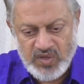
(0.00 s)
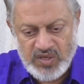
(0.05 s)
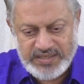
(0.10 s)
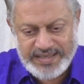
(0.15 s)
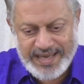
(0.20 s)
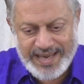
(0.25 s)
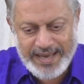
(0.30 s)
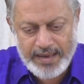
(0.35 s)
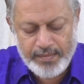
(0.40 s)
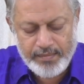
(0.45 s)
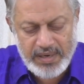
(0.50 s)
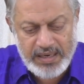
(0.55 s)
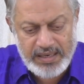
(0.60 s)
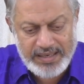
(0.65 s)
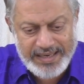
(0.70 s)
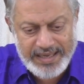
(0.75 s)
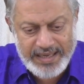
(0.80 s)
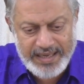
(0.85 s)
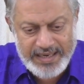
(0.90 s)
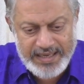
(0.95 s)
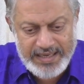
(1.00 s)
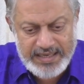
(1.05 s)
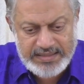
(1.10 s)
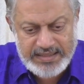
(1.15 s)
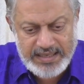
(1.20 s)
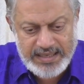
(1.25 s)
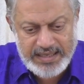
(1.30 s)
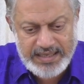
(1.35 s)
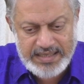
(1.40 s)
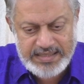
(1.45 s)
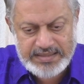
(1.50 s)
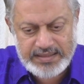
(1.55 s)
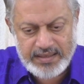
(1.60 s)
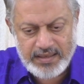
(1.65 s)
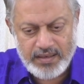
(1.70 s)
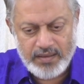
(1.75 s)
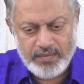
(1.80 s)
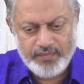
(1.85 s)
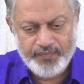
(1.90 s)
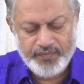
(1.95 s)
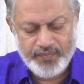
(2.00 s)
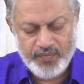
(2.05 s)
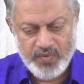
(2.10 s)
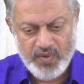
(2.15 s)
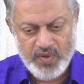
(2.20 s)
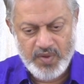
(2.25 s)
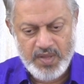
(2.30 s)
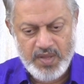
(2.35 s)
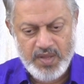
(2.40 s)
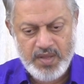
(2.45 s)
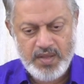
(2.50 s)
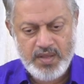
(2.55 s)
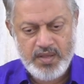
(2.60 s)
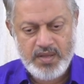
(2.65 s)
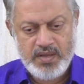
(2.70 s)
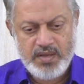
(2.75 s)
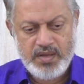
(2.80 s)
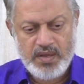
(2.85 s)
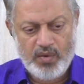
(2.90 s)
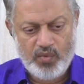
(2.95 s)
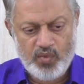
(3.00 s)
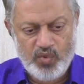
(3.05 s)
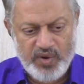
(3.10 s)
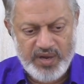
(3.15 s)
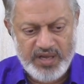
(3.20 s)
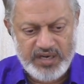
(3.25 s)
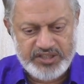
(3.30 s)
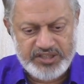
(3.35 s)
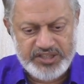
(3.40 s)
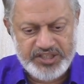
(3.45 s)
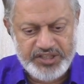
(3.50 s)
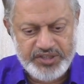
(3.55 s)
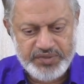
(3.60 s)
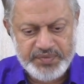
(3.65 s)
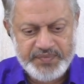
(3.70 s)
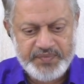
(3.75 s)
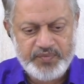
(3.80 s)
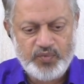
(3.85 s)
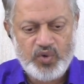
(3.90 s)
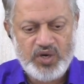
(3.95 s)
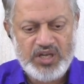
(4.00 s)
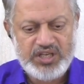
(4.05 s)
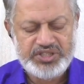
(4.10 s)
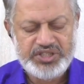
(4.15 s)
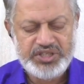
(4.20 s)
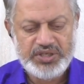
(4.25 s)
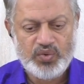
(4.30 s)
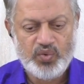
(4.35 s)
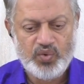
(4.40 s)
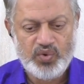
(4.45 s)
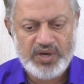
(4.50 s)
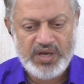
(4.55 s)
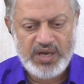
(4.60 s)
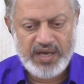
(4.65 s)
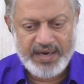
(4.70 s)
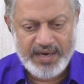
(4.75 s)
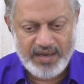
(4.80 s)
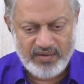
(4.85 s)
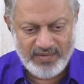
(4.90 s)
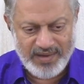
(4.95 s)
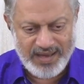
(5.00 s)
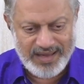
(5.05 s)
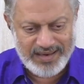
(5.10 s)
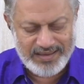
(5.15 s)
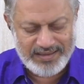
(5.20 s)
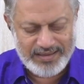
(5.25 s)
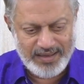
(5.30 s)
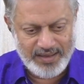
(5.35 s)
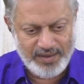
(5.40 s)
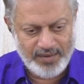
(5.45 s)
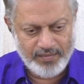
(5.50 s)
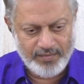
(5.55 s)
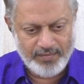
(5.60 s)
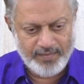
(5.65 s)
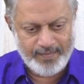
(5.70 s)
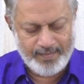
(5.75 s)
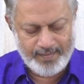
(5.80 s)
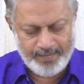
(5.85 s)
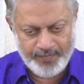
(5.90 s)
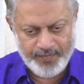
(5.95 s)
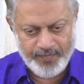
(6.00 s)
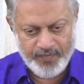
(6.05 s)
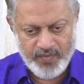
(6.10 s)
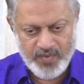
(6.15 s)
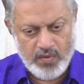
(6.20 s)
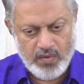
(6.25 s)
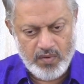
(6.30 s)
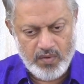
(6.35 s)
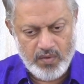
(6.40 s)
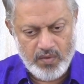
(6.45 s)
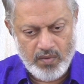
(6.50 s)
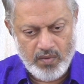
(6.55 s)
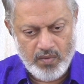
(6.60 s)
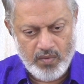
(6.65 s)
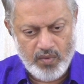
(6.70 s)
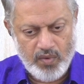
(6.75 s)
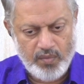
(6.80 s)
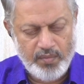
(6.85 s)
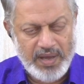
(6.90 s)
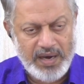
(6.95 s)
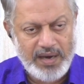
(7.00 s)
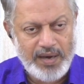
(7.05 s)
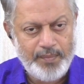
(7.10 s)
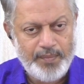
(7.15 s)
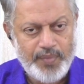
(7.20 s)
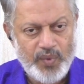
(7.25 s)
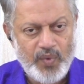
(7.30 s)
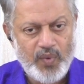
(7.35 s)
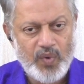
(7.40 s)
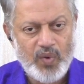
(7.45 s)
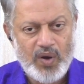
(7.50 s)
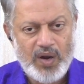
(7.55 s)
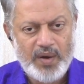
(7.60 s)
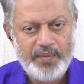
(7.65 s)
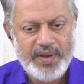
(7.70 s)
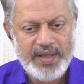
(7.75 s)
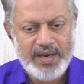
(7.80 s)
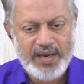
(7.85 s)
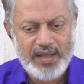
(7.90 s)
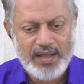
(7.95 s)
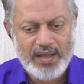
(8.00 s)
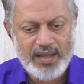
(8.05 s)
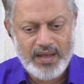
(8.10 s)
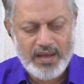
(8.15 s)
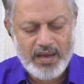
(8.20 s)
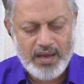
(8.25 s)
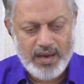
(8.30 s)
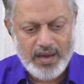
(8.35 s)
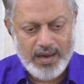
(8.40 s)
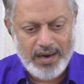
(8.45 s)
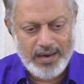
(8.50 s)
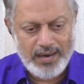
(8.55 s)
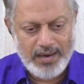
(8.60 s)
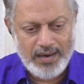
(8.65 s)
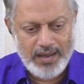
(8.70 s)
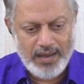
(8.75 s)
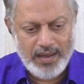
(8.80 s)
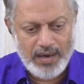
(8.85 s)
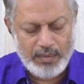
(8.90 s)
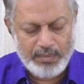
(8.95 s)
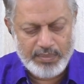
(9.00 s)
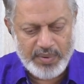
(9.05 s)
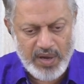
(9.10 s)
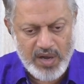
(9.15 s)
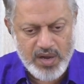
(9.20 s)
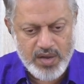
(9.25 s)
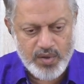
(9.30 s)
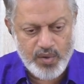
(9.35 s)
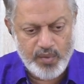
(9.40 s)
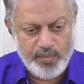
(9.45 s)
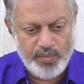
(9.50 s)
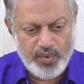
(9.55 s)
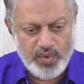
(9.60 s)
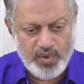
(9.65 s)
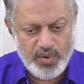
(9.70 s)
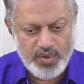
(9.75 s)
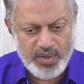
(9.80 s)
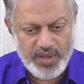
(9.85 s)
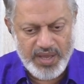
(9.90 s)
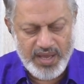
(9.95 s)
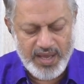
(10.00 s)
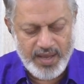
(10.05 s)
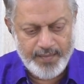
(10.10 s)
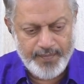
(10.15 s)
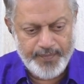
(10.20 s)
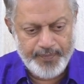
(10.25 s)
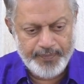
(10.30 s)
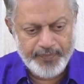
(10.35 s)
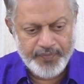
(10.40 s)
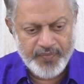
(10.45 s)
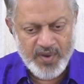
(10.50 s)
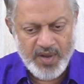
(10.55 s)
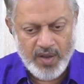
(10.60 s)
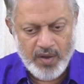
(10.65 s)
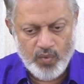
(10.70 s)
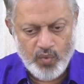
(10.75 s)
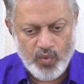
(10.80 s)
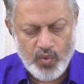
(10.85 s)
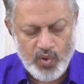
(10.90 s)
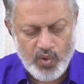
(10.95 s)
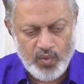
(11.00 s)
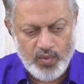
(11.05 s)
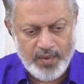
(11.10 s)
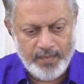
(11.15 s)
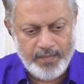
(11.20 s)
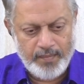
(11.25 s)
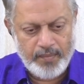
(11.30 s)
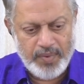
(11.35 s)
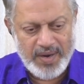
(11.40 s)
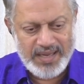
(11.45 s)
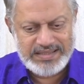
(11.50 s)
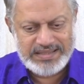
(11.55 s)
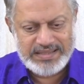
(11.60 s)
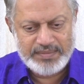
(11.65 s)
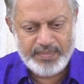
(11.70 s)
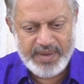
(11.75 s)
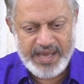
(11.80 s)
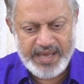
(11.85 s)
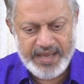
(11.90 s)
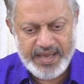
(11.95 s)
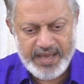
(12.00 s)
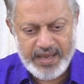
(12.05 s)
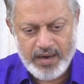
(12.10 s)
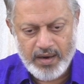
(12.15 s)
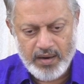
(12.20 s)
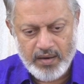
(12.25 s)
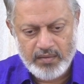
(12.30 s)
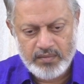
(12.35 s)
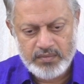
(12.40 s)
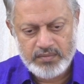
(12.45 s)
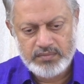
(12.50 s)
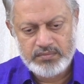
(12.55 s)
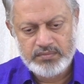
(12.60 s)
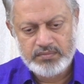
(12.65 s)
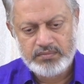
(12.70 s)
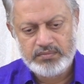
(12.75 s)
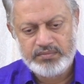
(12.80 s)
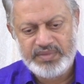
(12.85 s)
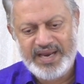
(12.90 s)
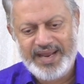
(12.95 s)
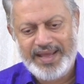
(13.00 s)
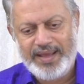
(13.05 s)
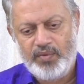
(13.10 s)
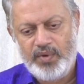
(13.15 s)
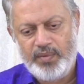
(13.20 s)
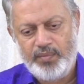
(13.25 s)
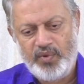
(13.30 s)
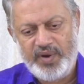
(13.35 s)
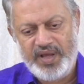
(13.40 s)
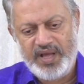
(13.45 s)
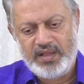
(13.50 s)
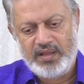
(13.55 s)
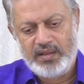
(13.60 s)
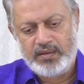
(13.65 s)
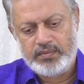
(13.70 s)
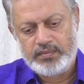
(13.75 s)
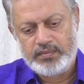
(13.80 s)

சைமல்டேனியஸ் அரைசல் உணர்ச்சியும் உணர்ச்சிக்கு உண்டான வார்த்தையும் ஒரு மல்லிப்பூ அப்படின்னு கண்ணால பார்க்கும் பொழுதே உருவம் பிளஸ் பெயர் பிரிக்கவே முடியாது